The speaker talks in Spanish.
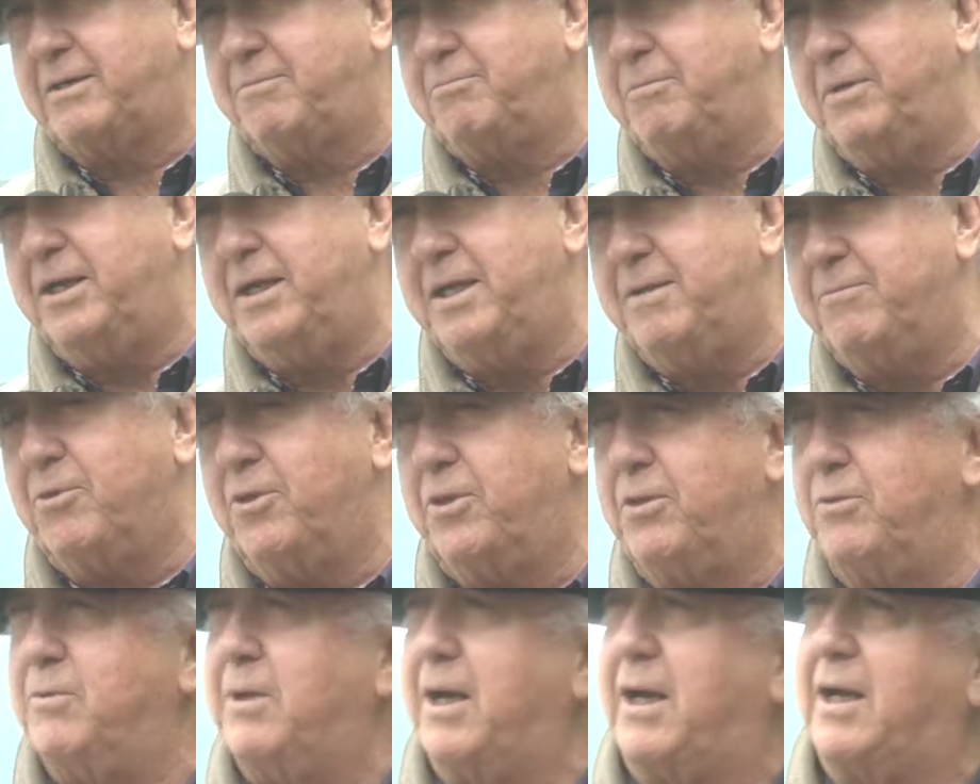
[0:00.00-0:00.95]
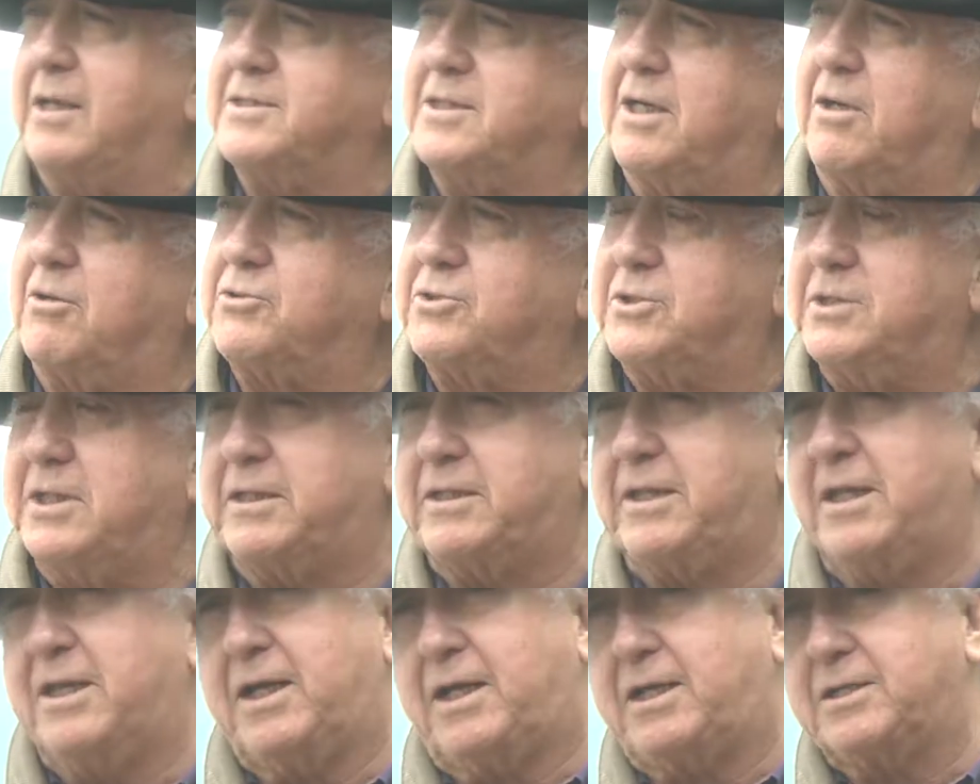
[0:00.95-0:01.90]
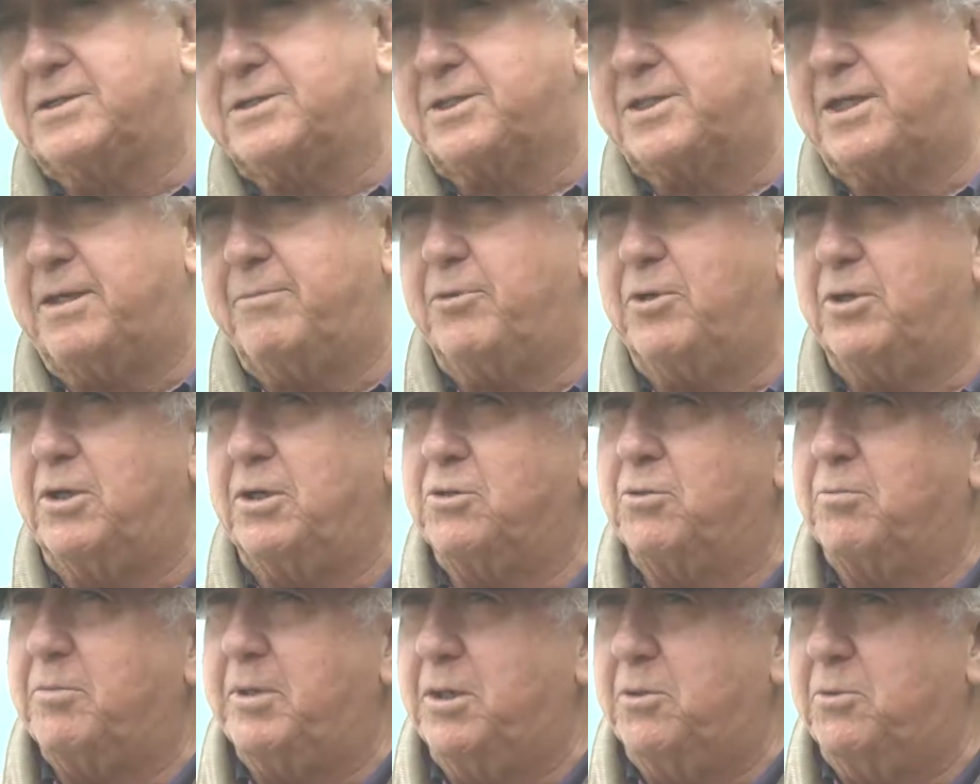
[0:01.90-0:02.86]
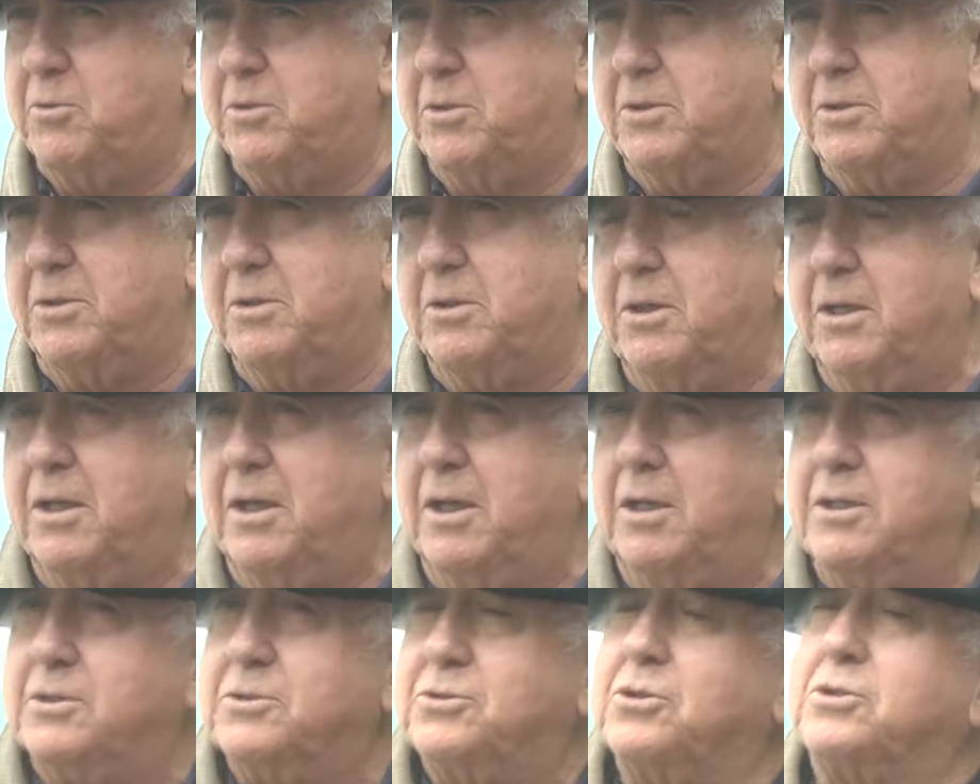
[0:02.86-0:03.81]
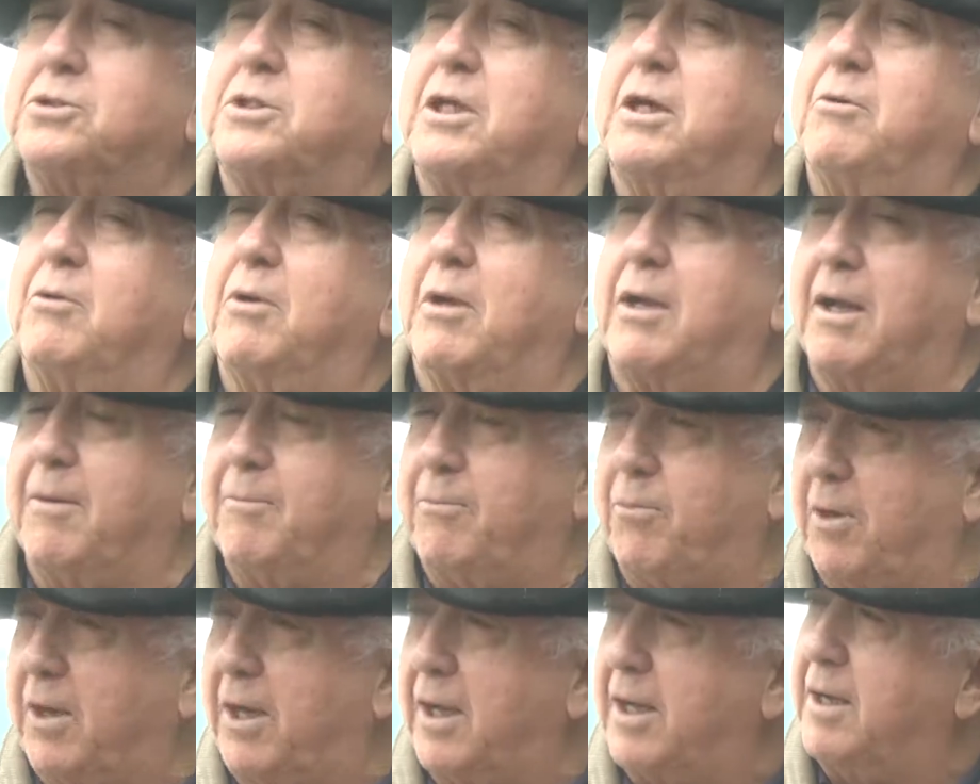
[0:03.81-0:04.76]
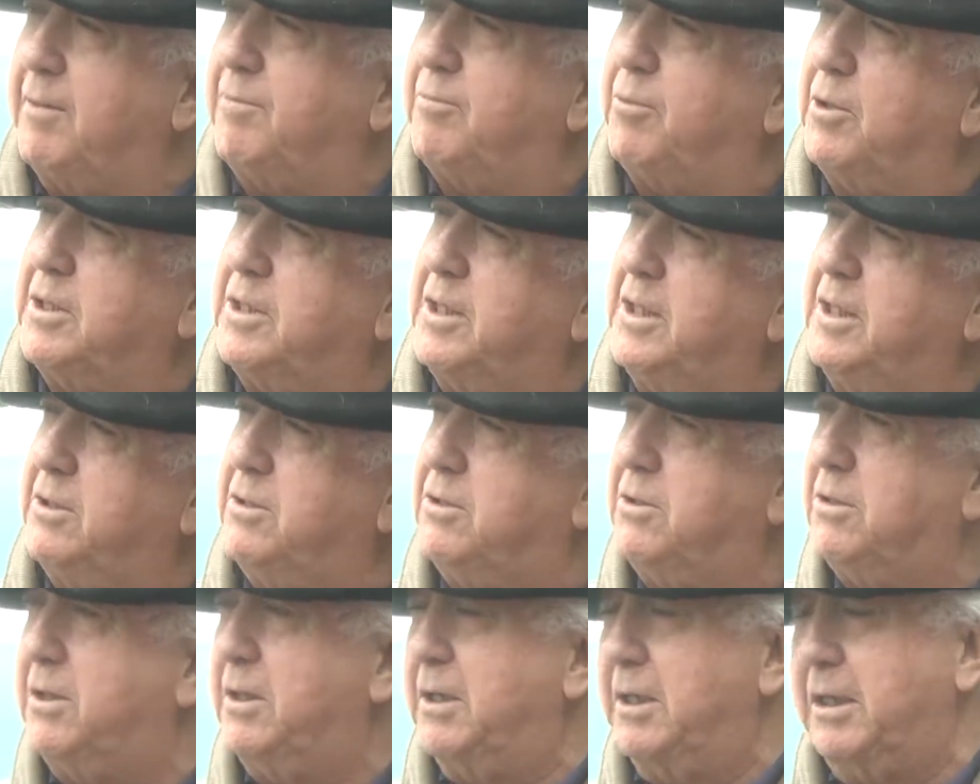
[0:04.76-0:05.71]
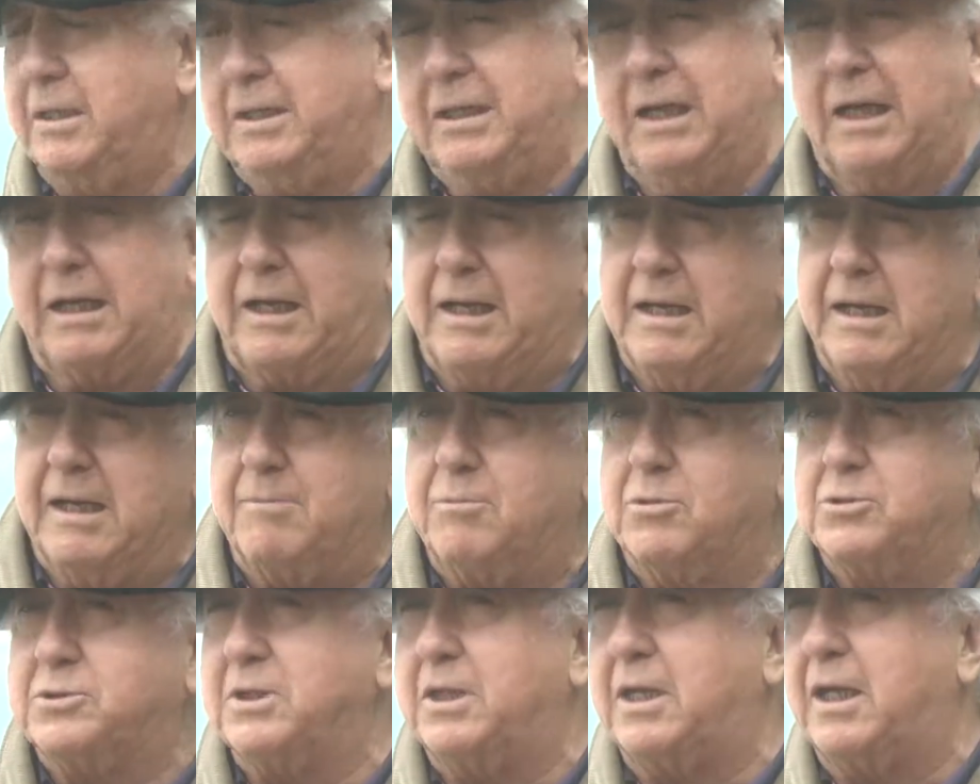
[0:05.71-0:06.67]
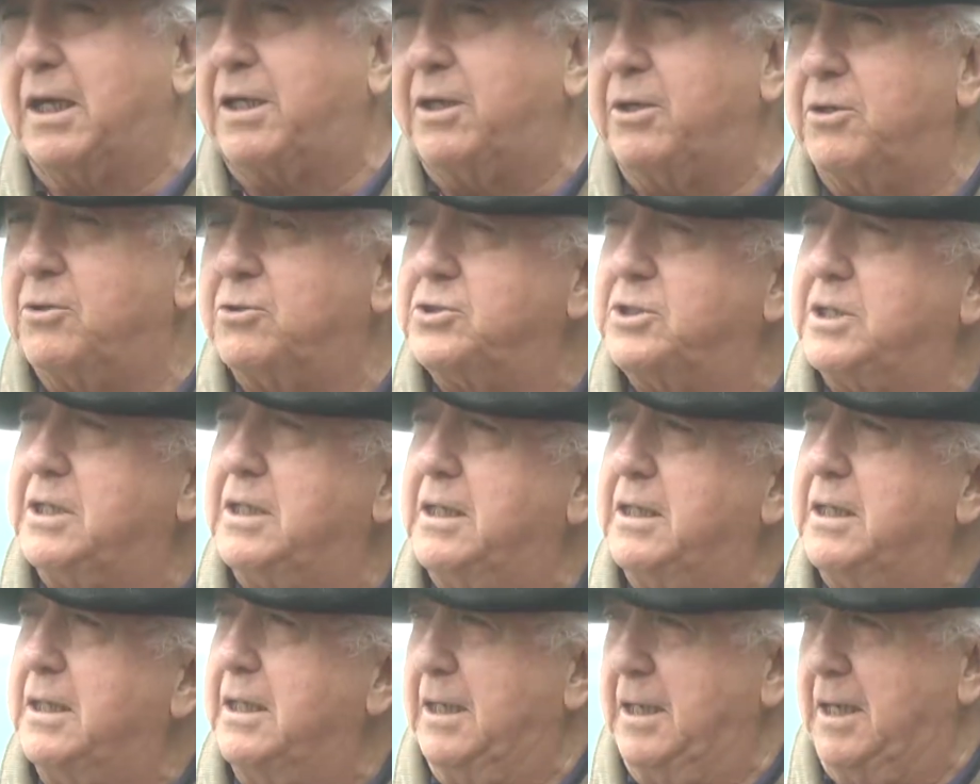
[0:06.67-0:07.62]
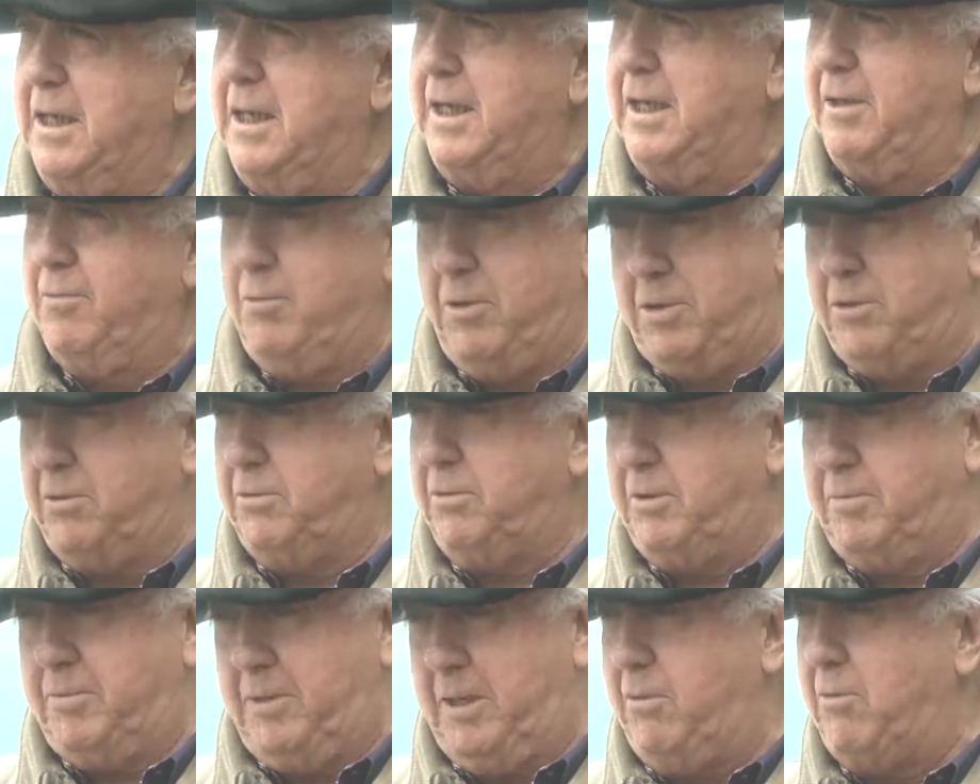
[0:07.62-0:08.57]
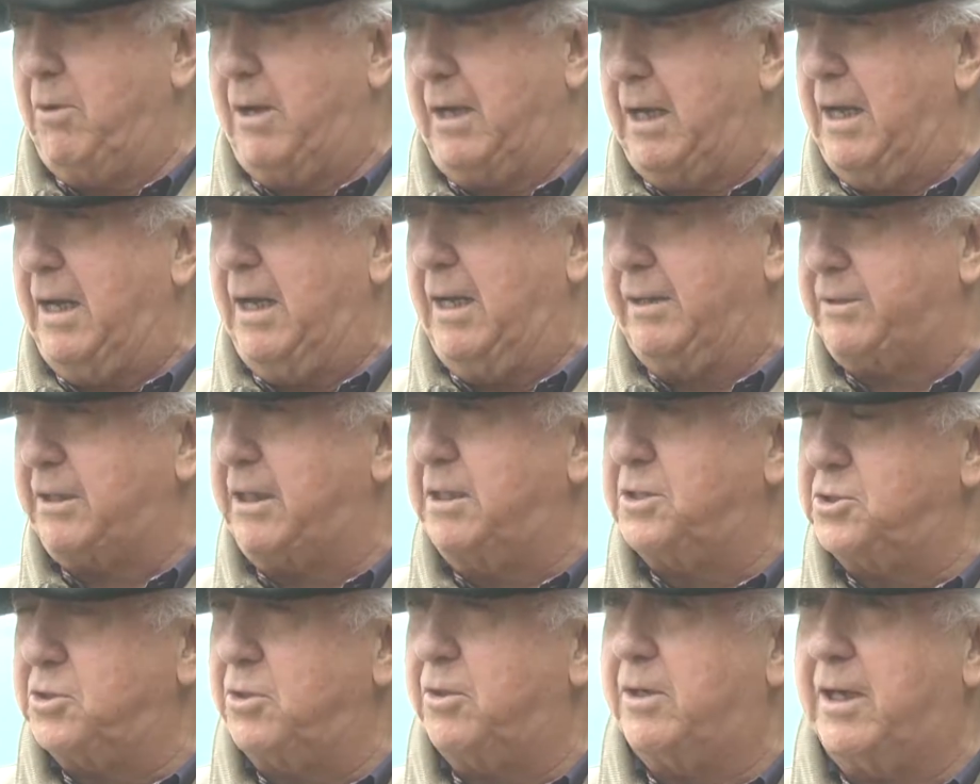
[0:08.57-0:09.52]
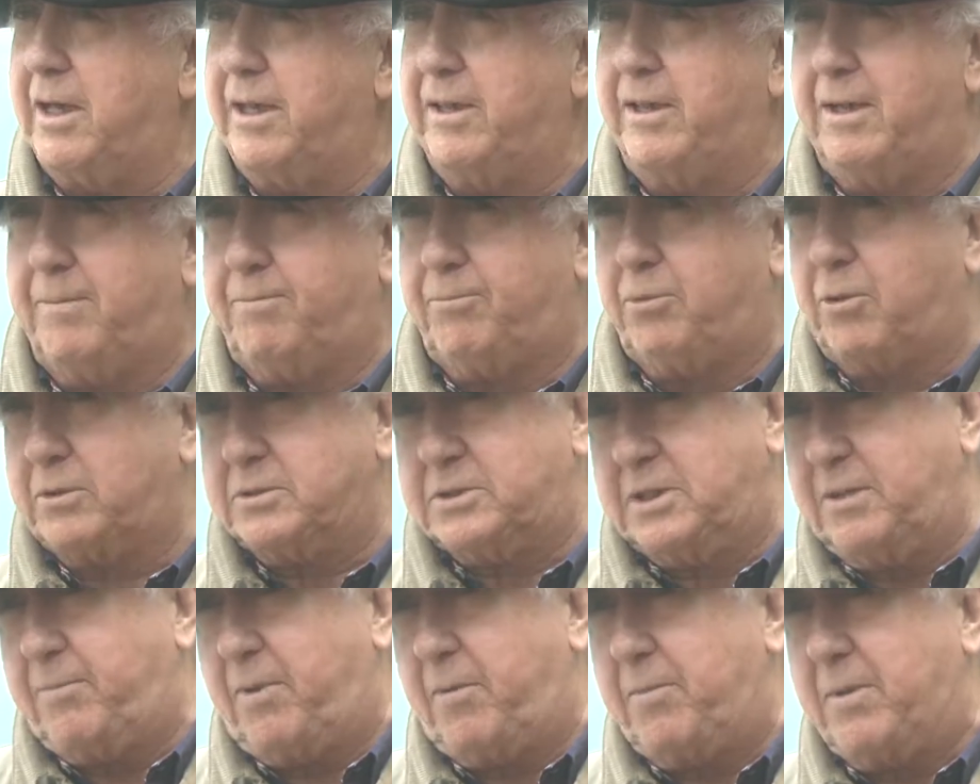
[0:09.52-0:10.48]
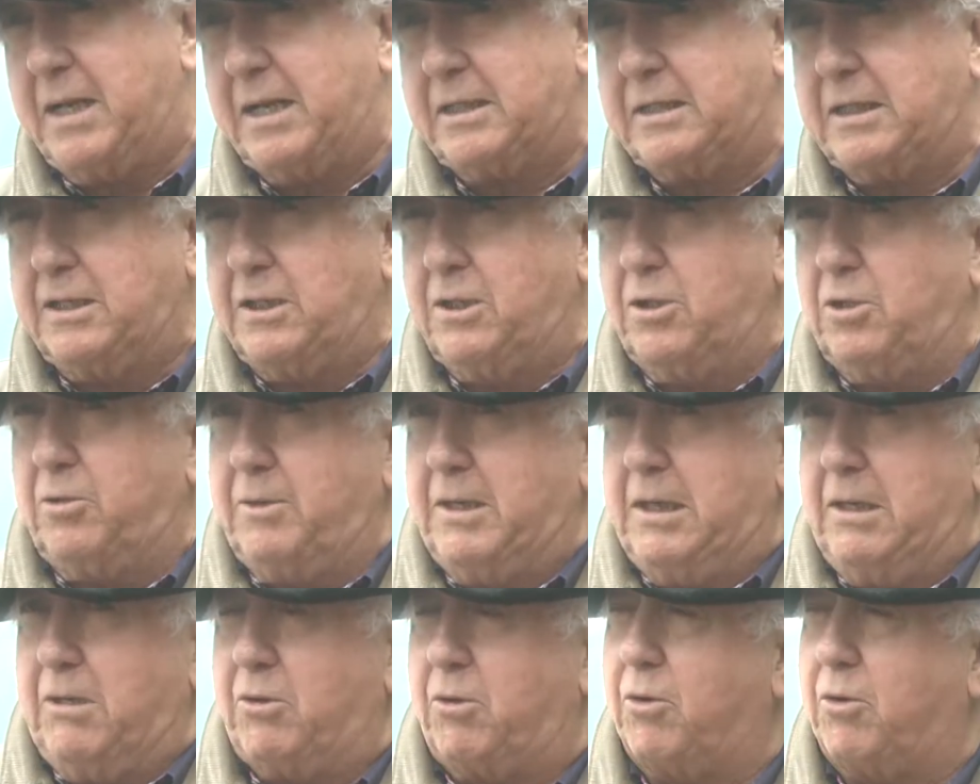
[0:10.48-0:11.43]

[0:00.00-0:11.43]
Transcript: Venimos de una casa cocinataria que cerramos en el 2001. Yo tengo el campo acá en Campo Andino y alquilamos en La Criolla. Y bueno, y vengo acá a Tradición Ganadera porque siempre me han atendido bien, lo